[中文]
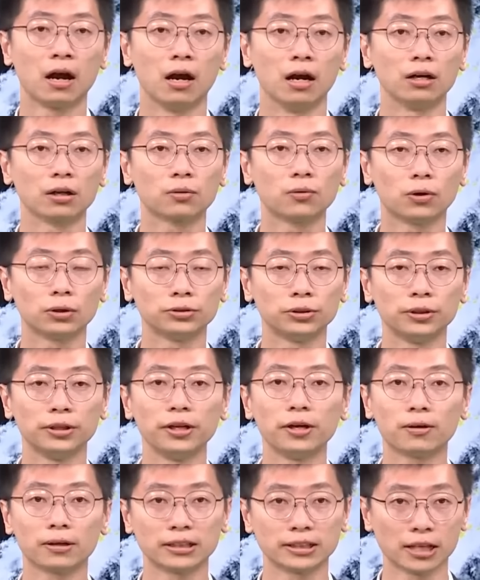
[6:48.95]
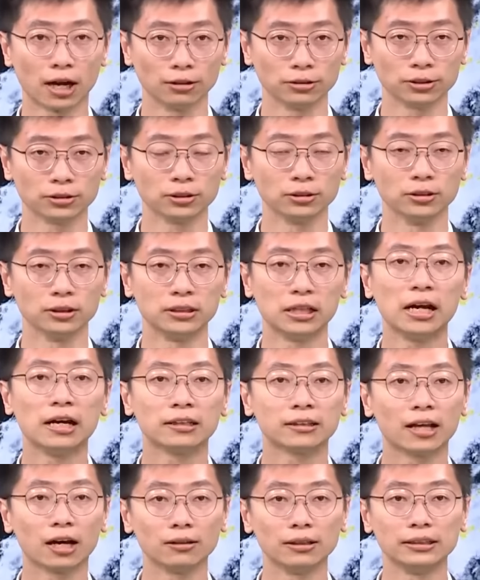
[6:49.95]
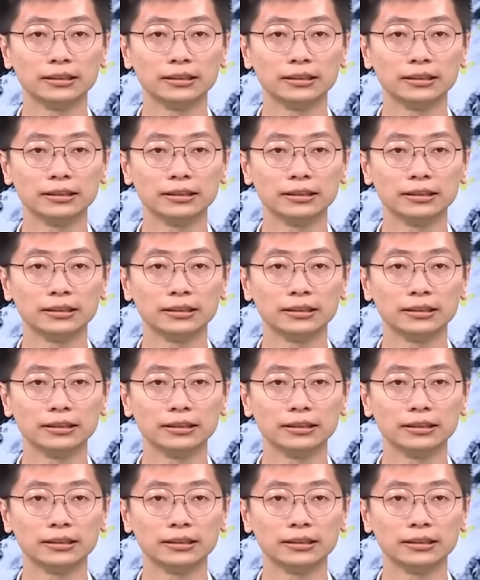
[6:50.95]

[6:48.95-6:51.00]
而过去六个小时到